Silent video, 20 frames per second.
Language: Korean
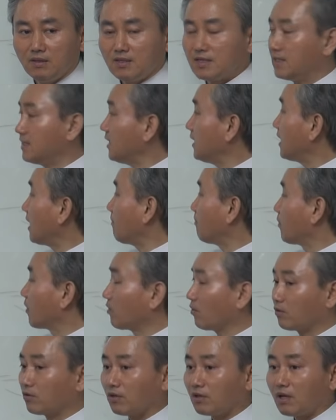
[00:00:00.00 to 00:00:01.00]
그러니까 이
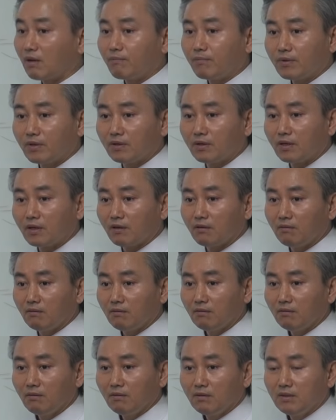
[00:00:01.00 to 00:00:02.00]
남편은 어떤
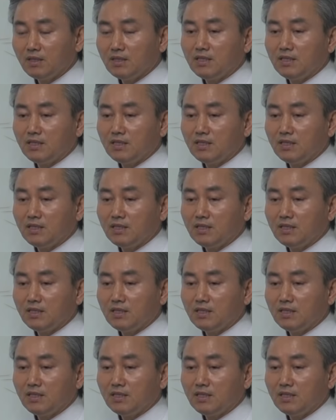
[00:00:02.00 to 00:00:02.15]
남편이에요?